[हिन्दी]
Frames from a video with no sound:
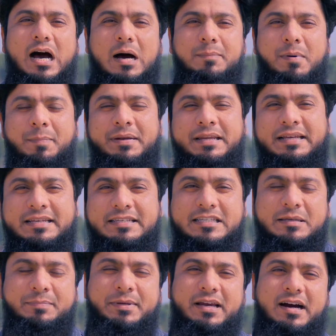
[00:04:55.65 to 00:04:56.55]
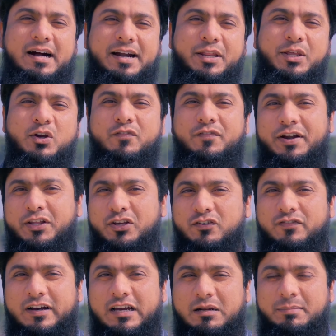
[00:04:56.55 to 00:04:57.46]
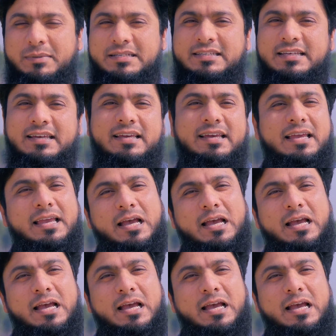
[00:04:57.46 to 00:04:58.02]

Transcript: आप अपनी किसी भी ऑडियो वीडियो फाइल में से